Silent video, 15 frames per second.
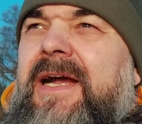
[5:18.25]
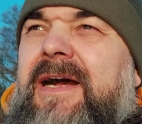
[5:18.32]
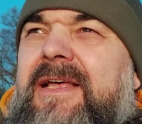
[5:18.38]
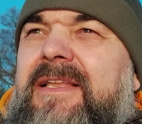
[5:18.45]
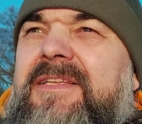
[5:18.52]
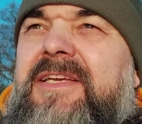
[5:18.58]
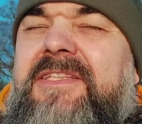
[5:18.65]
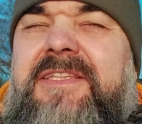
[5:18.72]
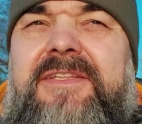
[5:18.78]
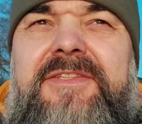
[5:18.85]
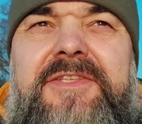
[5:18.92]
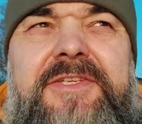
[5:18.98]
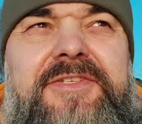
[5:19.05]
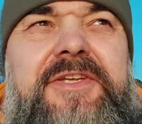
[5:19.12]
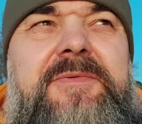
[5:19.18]
Ale niech
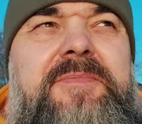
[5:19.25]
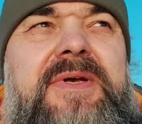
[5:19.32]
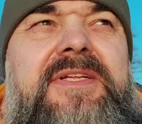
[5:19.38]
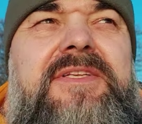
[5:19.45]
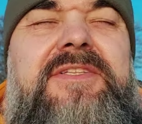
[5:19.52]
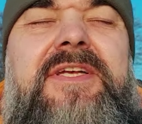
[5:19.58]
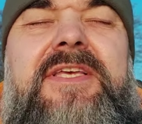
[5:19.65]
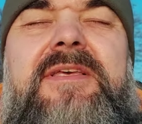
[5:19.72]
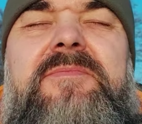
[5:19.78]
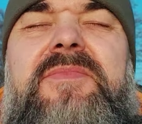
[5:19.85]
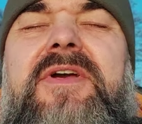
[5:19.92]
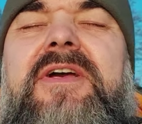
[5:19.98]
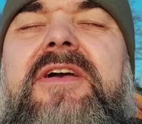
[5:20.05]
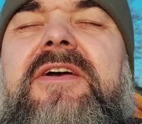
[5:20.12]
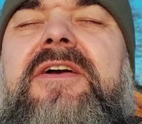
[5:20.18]
ten tydzień będzie
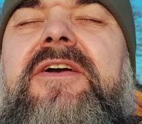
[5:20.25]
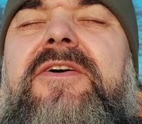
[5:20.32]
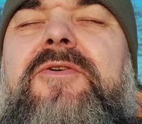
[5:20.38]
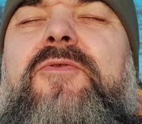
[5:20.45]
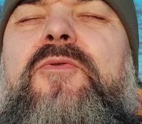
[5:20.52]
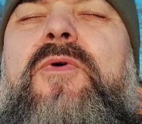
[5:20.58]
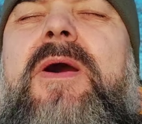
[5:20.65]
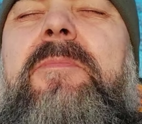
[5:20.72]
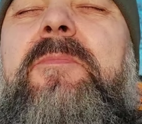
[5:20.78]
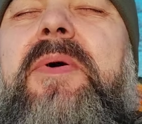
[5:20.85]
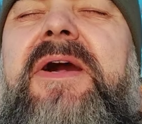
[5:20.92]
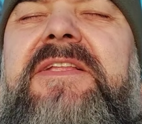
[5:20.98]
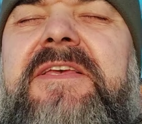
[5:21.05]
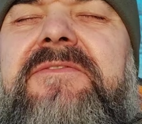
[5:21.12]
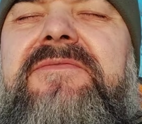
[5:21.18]
takim
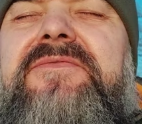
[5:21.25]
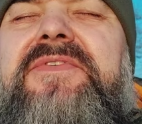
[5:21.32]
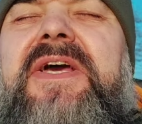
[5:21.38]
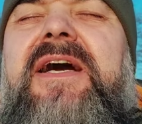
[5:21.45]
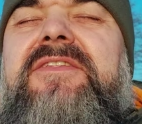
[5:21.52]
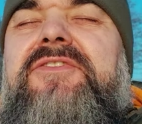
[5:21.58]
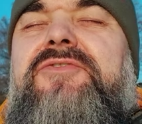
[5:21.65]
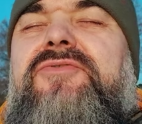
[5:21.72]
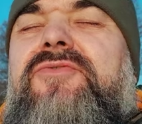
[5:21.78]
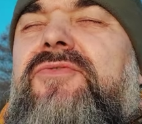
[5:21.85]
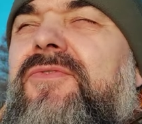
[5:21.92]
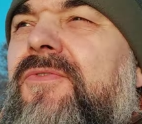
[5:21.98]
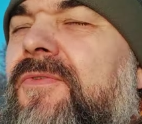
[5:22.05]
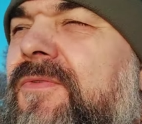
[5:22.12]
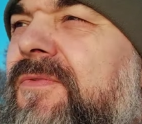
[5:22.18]
łapaniem
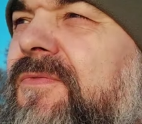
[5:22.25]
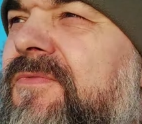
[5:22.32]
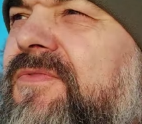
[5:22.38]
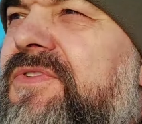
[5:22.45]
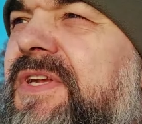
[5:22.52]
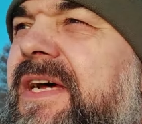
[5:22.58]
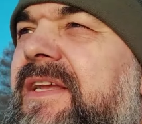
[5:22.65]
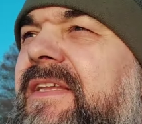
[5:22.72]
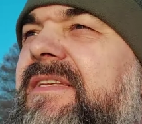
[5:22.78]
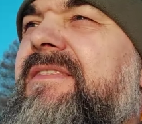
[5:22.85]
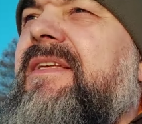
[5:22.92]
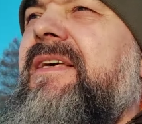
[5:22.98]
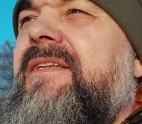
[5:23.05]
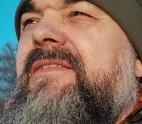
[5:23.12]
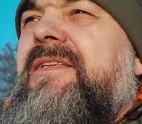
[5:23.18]
wiatru w żagle
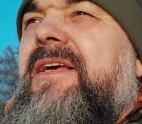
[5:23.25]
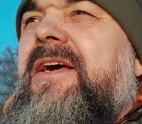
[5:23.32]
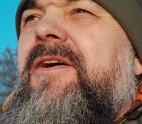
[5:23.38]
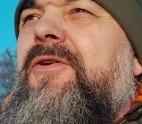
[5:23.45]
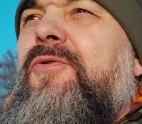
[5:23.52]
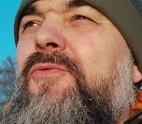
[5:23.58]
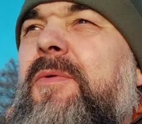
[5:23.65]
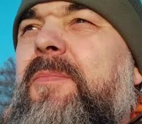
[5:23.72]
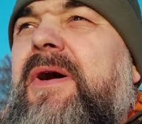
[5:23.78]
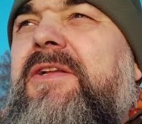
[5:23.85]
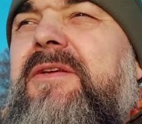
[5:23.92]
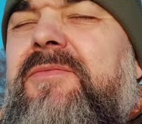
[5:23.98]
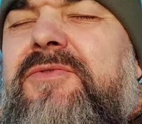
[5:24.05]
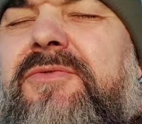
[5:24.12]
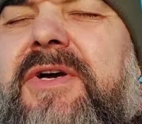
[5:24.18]
serca,
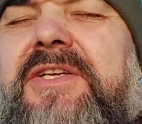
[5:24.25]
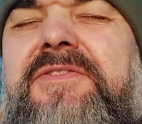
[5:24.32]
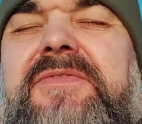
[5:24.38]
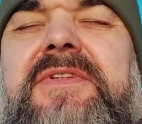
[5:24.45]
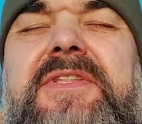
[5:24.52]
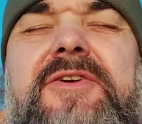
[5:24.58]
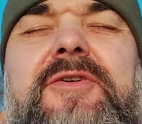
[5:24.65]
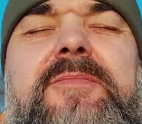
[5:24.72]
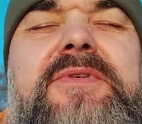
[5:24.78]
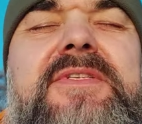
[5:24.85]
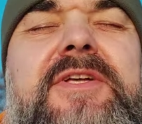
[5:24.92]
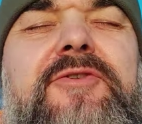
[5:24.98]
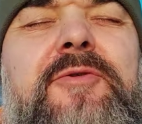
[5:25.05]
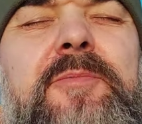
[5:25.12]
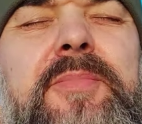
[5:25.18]
łapaniem Ducha Świętego
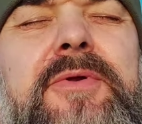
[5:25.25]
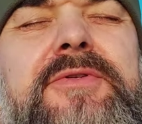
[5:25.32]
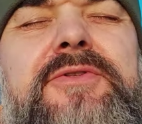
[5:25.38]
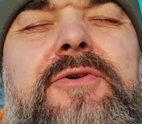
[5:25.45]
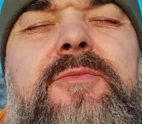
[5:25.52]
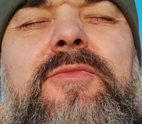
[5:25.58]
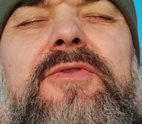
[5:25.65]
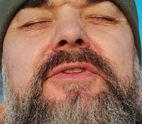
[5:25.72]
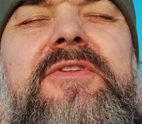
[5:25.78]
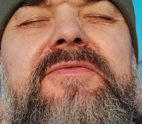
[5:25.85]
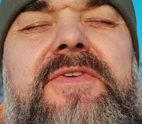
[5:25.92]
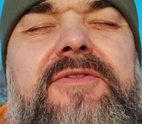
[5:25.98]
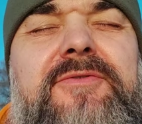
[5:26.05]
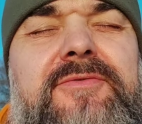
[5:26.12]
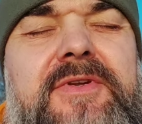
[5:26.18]
przez taką prostą
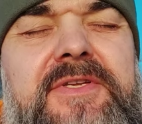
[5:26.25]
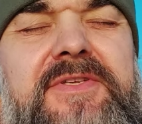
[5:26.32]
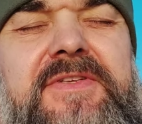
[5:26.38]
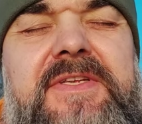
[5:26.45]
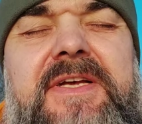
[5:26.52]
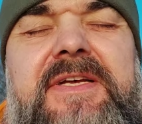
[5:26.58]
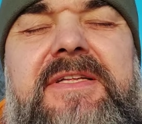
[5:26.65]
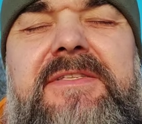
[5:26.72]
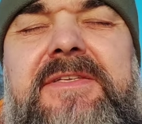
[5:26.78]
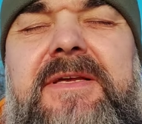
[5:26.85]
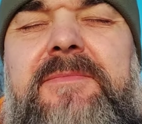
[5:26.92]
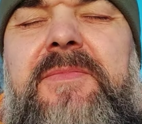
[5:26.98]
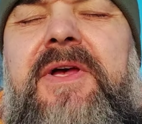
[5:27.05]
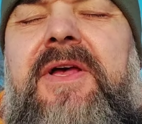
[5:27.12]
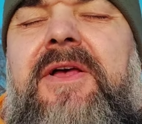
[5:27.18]
modlitwę, do której Cię
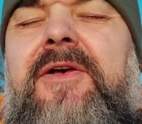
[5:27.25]
zachęcam.